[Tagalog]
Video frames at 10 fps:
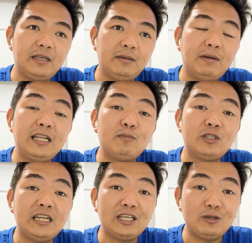ibalik mo
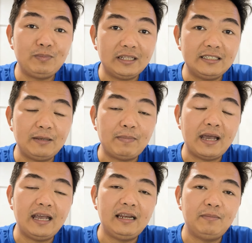na lang yung
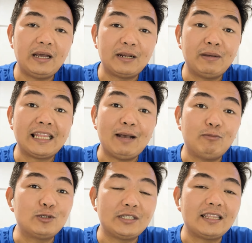principal para
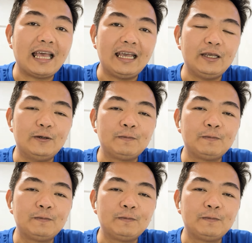matapos na tayo.